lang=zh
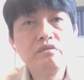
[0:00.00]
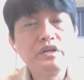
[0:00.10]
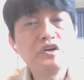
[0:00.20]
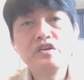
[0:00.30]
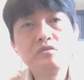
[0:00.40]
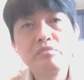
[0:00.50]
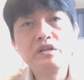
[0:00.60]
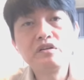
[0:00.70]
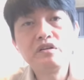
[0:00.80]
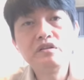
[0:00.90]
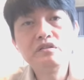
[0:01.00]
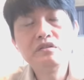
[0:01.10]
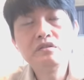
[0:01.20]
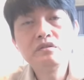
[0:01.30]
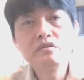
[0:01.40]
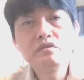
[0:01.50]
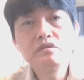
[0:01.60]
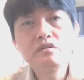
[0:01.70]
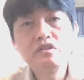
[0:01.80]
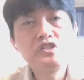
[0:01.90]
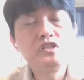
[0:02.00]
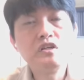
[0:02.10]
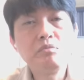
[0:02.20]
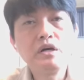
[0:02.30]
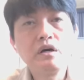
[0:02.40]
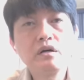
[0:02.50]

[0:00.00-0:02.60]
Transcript: 你要跟什么样的人？你醒了没